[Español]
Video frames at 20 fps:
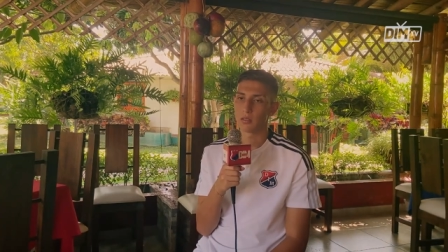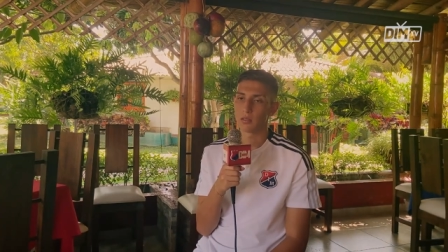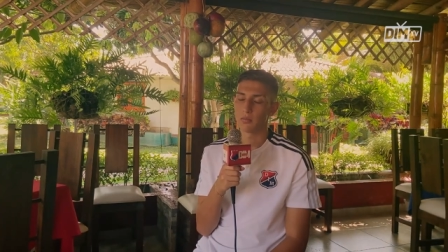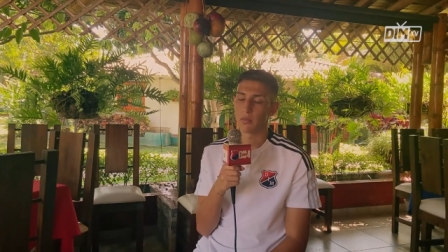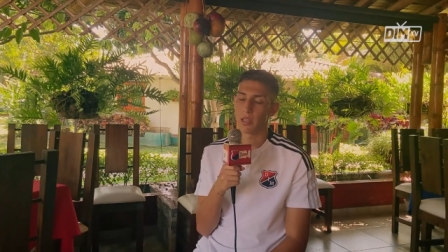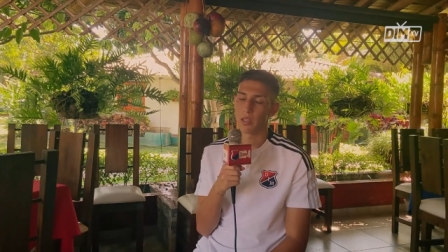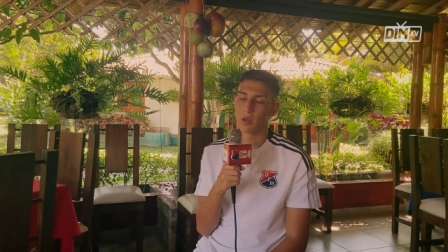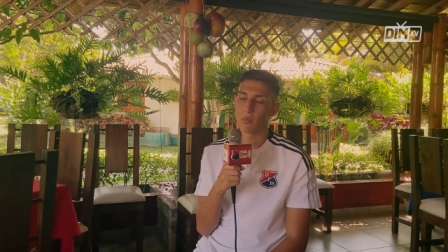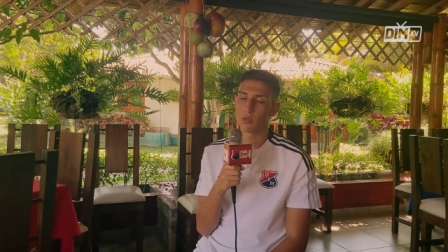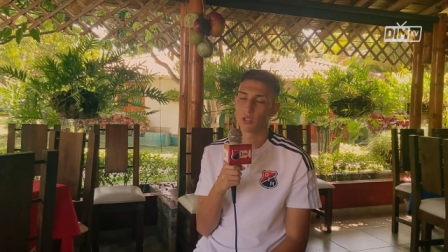
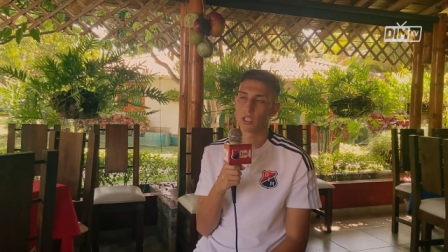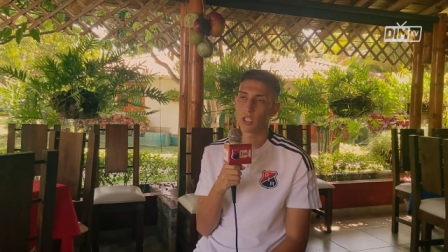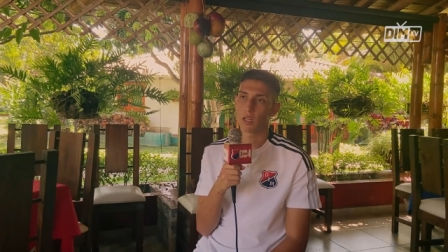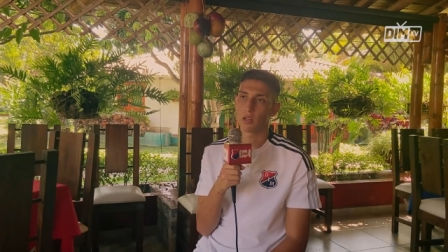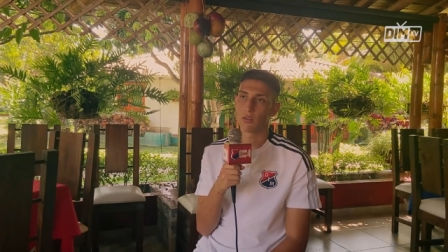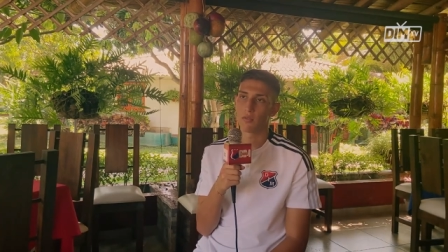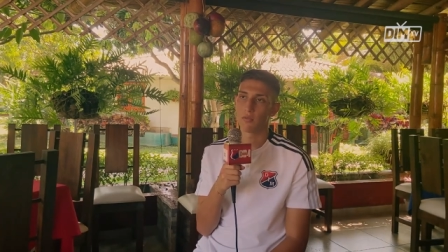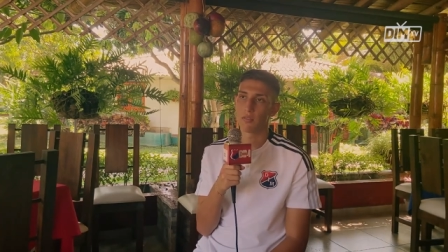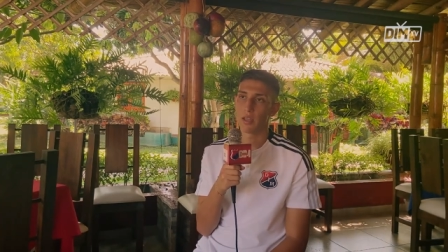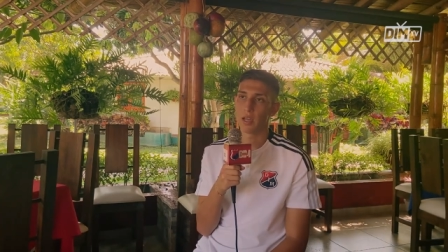me dio mucha
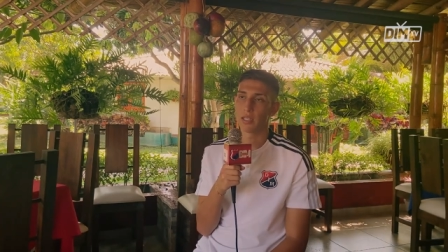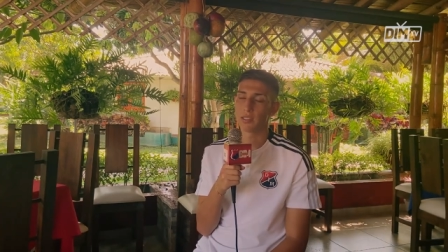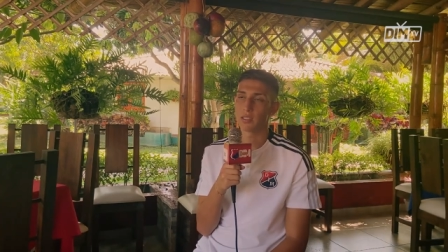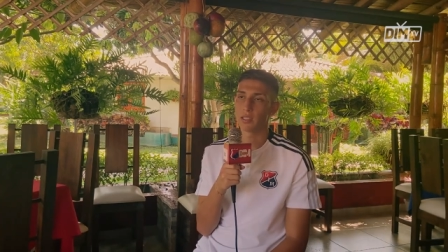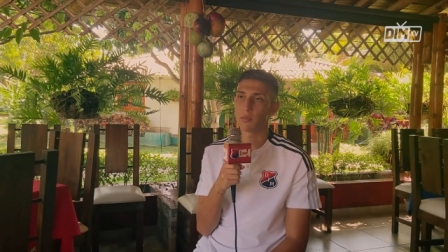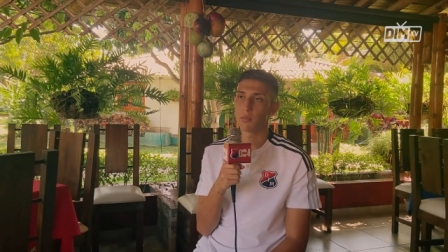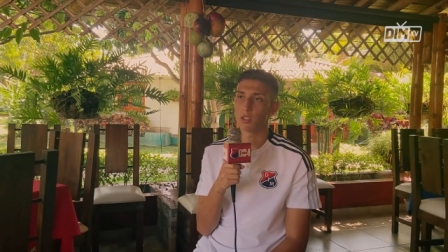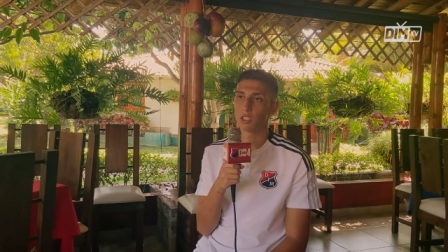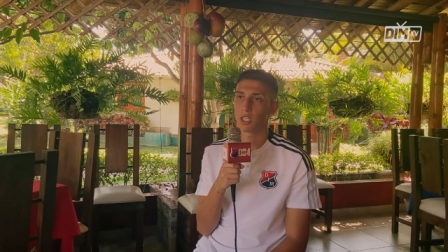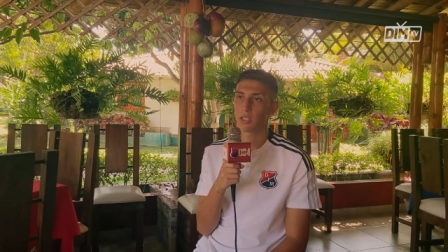
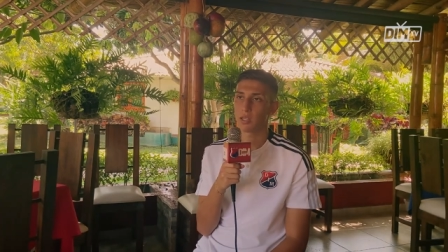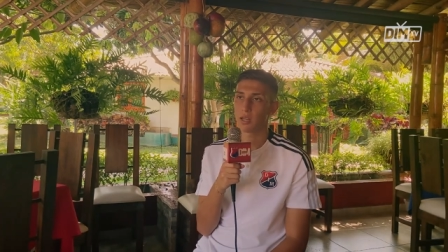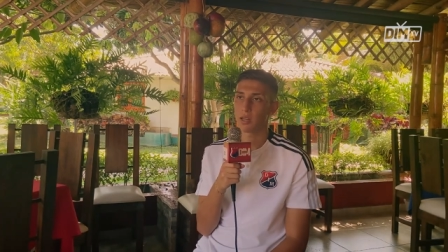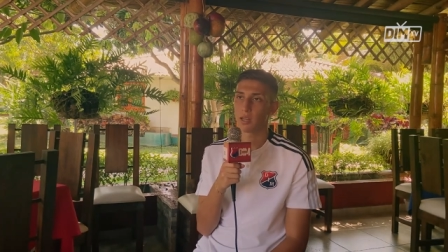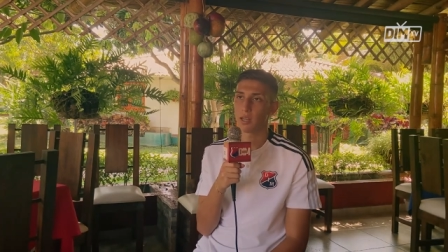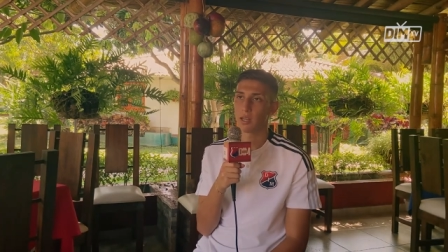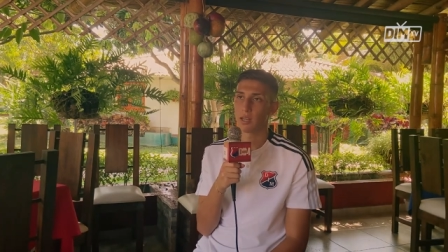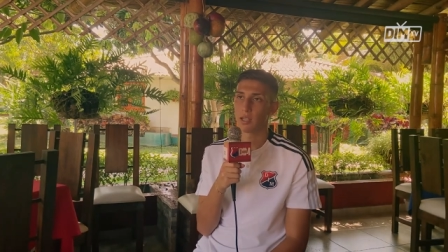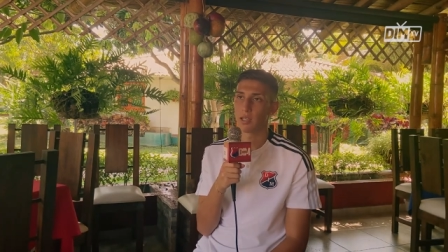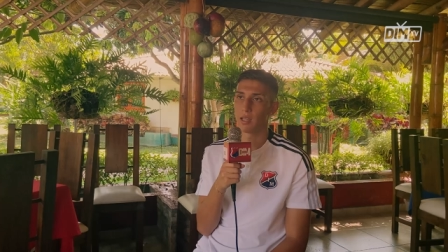confianza, mucha
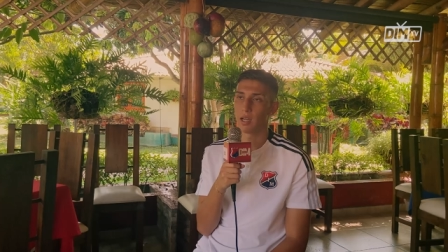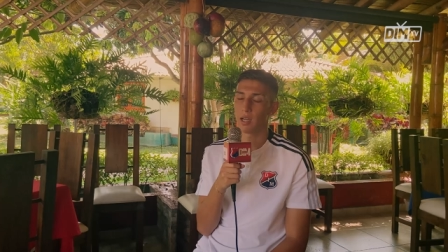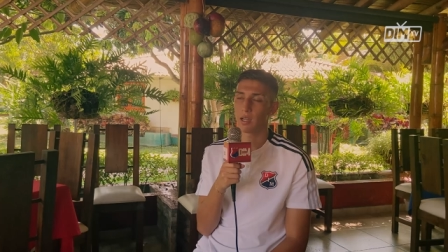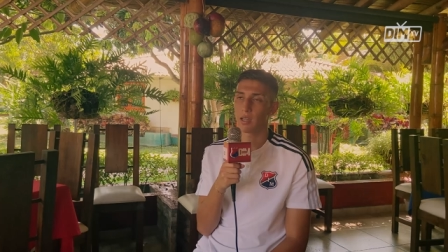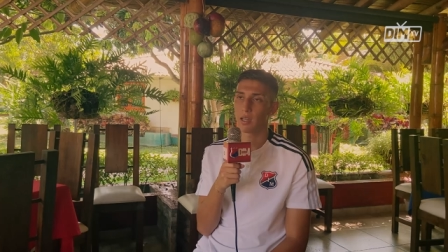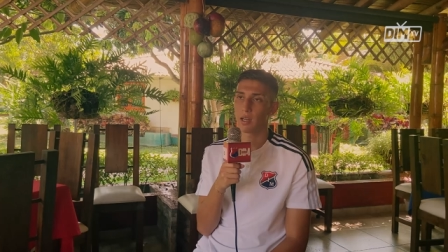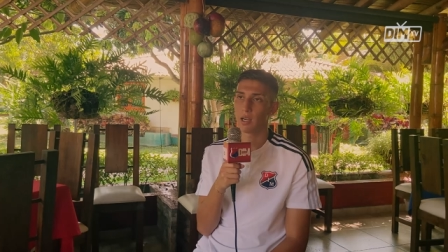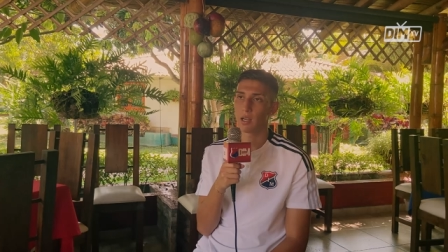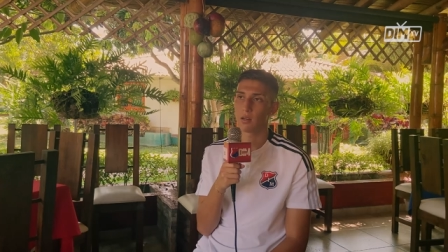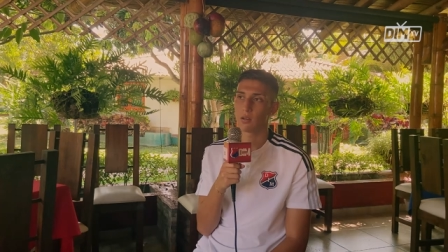tranquilidad,
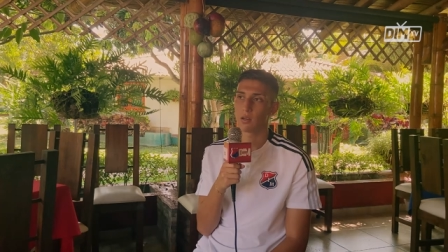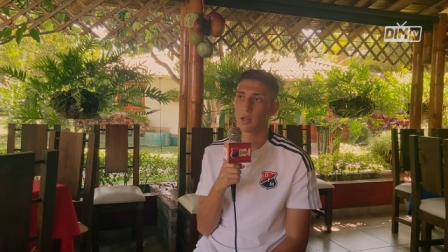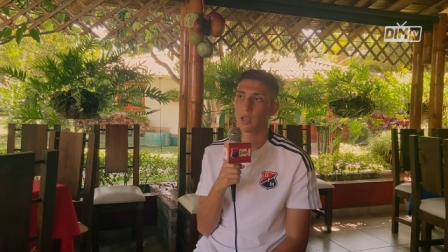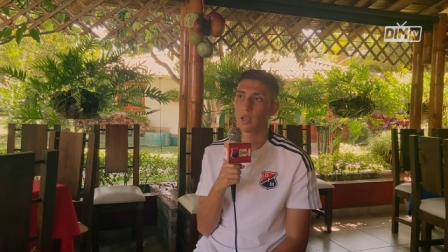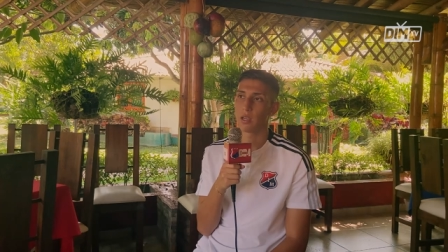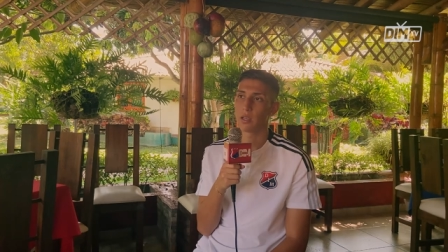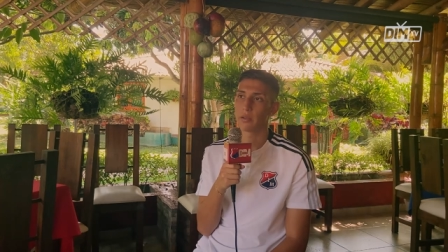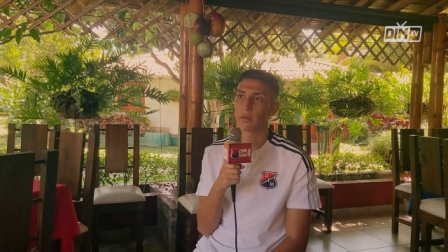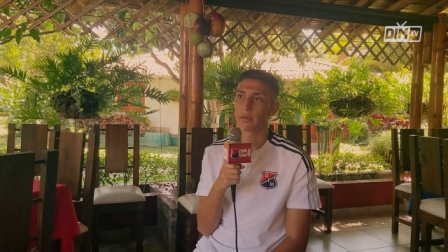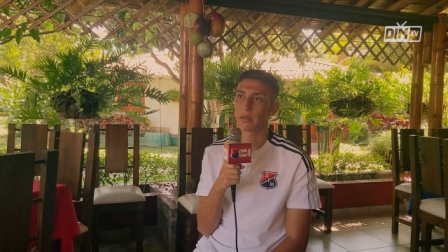que era algo
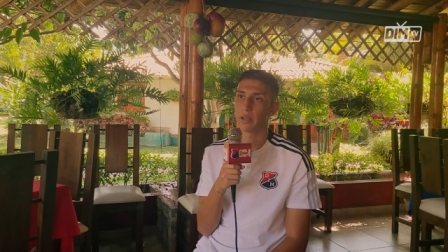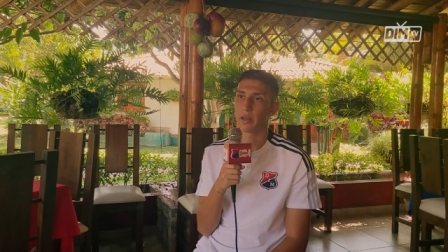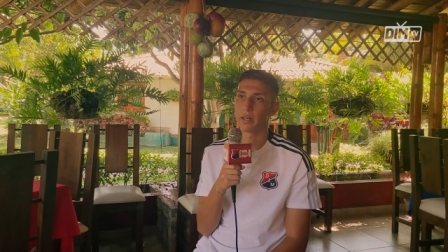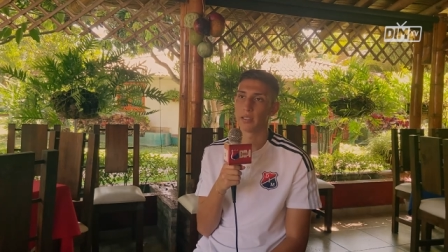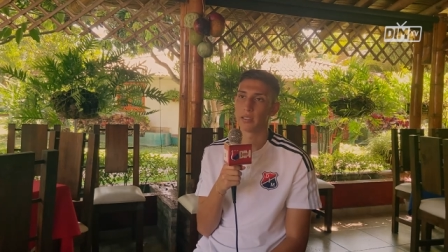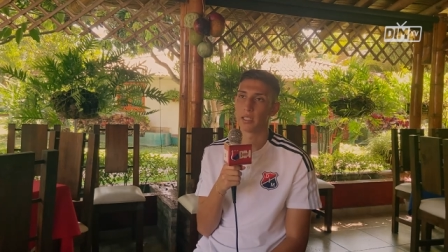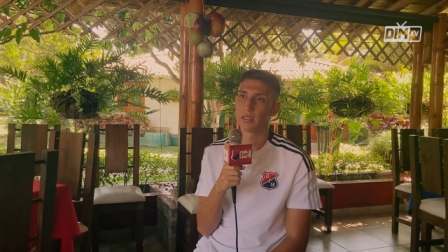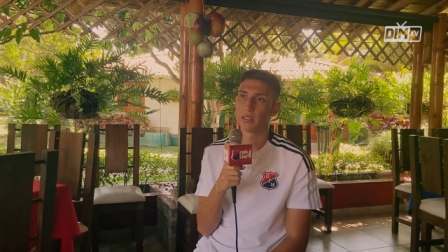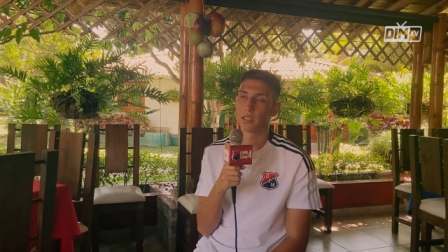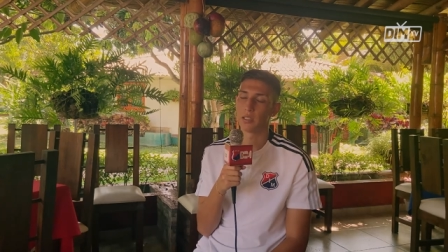que,
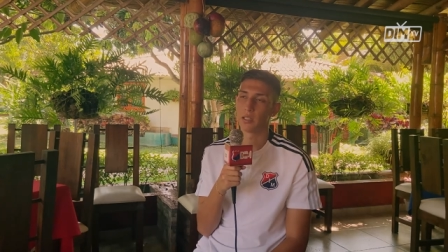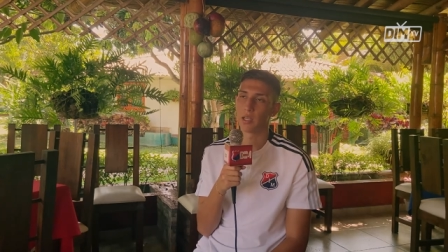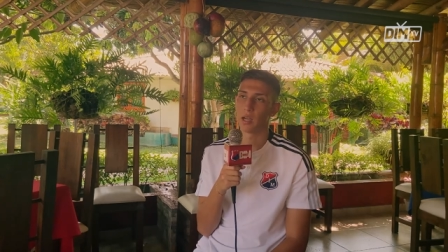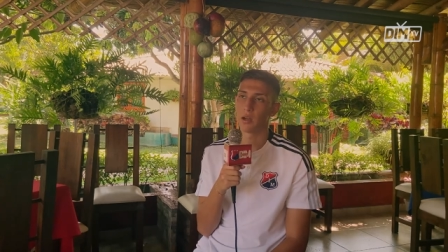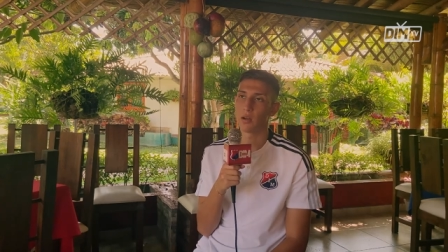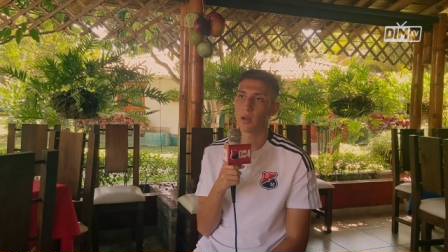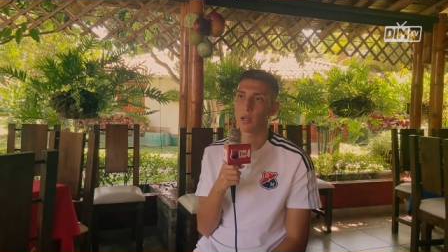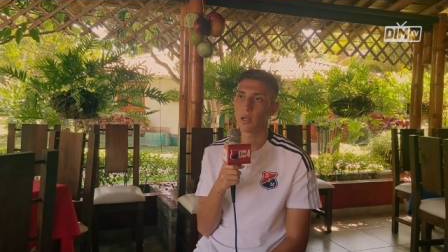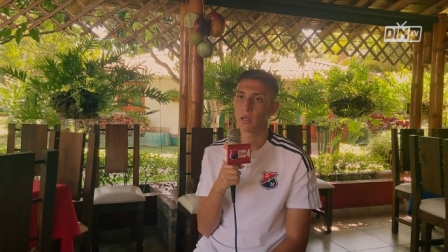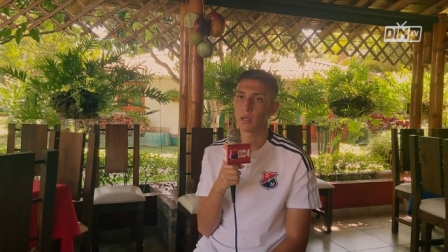
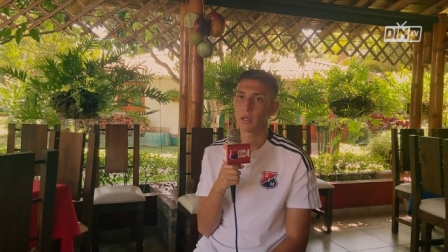necesitaba.